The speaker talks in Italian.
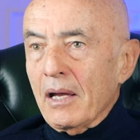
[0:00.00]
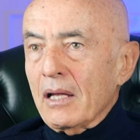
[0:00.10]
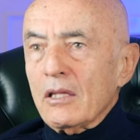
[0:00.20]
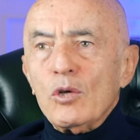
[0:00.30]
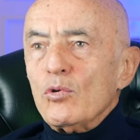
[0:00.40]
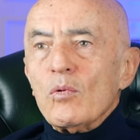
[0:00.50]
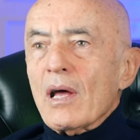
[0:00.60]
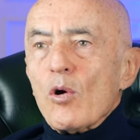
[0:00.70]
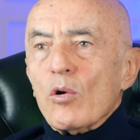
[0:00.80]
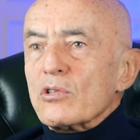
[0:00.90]
di, di
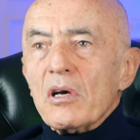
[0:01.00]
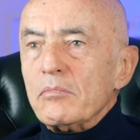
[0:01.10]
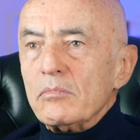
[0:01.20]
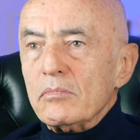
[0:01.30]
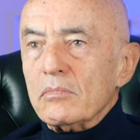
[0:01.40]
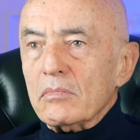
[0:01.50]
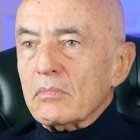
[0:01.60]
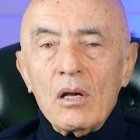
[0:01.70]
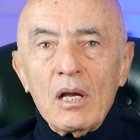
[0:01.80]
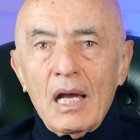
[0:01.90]
una cosa.
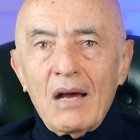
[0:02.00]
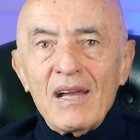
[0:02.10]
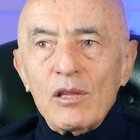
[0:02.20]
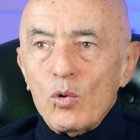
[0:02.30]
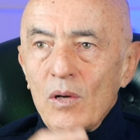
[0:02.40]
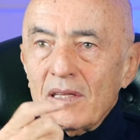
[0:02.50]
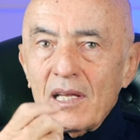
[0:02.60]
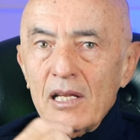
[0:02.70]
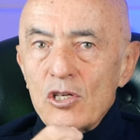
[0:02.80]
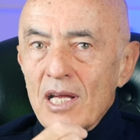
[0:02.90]
Avendo
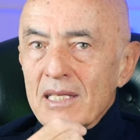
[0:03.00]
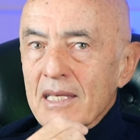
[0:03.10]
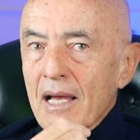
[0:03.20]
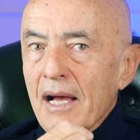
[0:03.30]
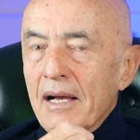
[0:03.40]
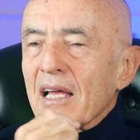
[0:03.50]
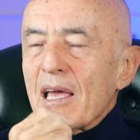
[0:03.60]
un'intelligenza